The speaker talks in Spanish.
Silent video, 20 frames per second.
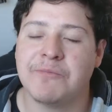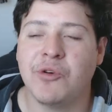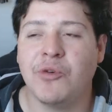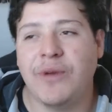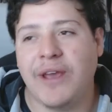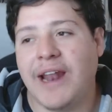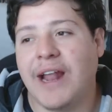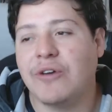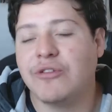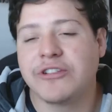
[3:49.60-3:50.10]
me
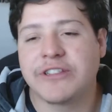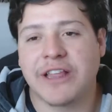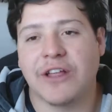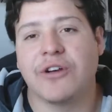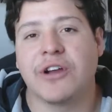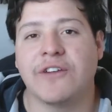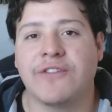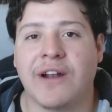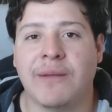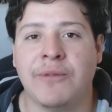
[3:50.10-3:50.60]
hubiera
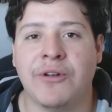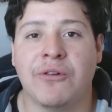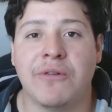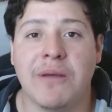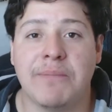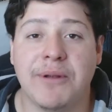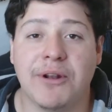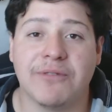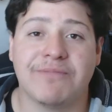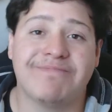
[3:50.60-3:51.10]
gustado que fuera mi
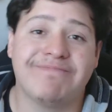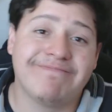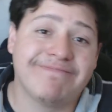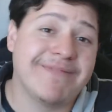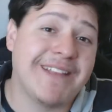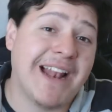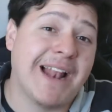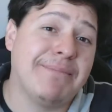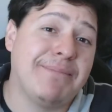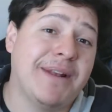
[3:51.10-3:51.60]
novia, pero
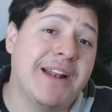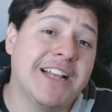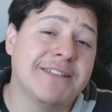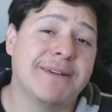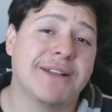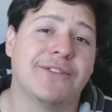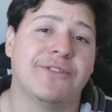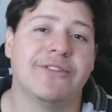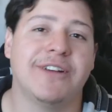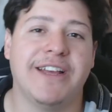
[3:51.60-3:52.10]
de la pelas,
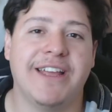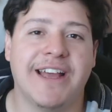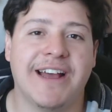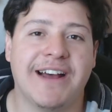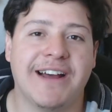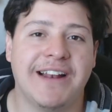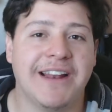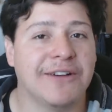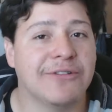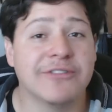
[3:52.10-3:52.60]
vato.
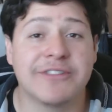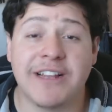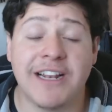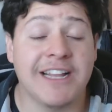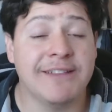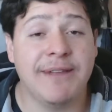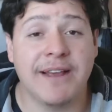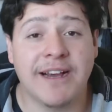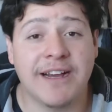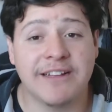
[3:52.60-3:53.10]
Ella le gustan
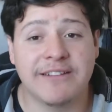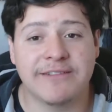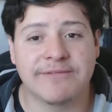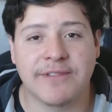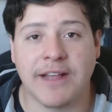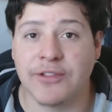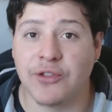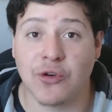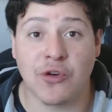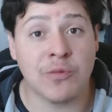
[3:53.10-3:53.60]
las viejas,
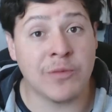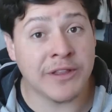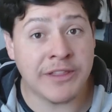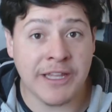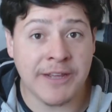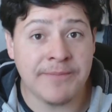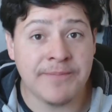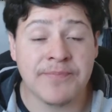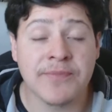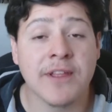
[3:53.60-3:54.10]
tanto como a
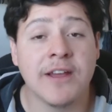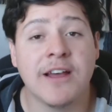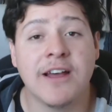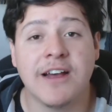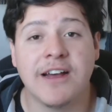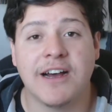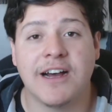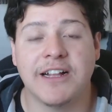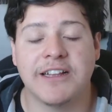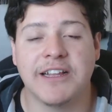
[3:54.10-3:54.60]
ti.
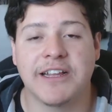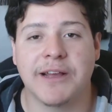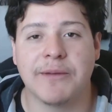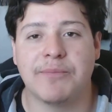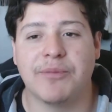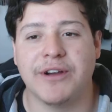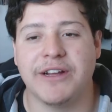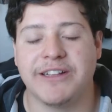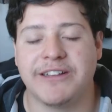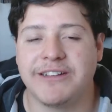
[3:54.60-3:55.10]
Así
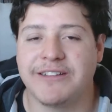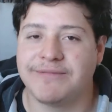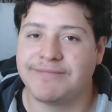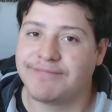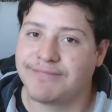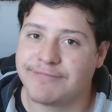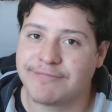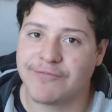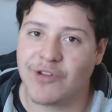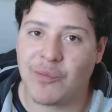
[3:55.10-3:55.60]
que pues
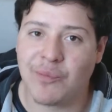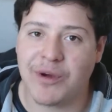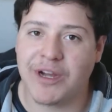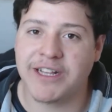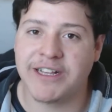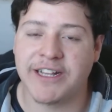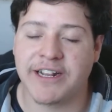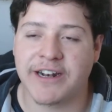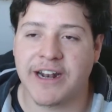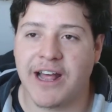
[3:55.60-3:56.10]
no
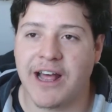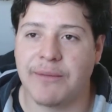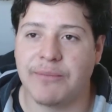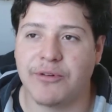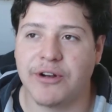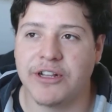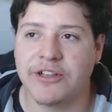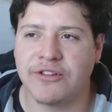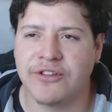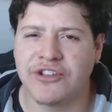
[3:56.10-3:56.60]
puedo hacer
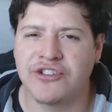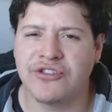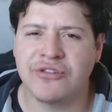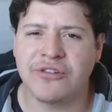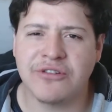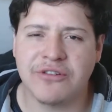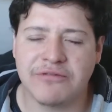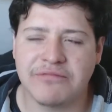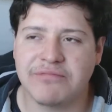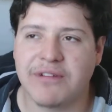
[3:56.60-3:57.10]
nada por eso. De
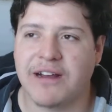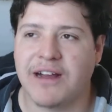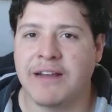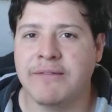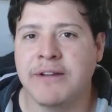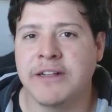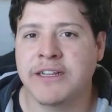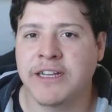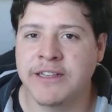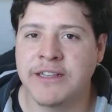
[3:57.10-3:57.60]
hecho,
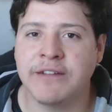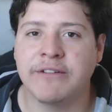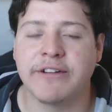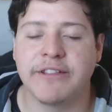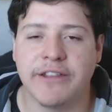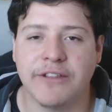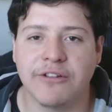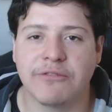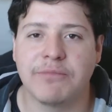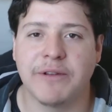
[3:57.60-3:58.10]
hay veces que es
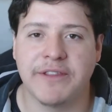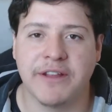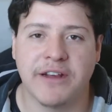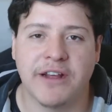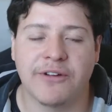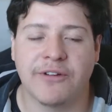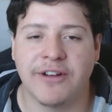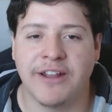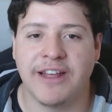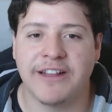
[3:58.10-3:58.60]
divertido
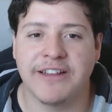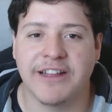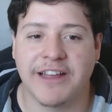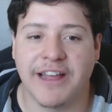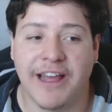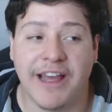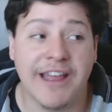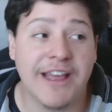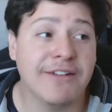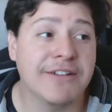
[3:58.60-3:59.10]
platicar con ellas de
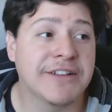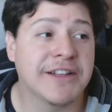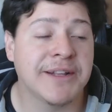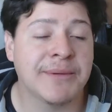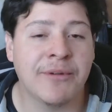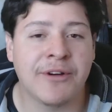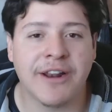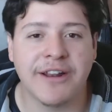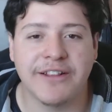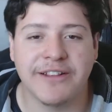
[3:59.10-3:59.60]
que ella viste a
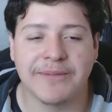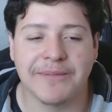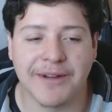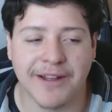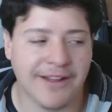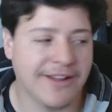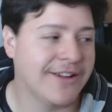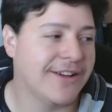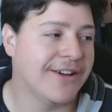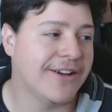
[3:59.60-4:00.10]
esa morra y es como
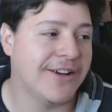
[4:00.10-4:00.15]
que,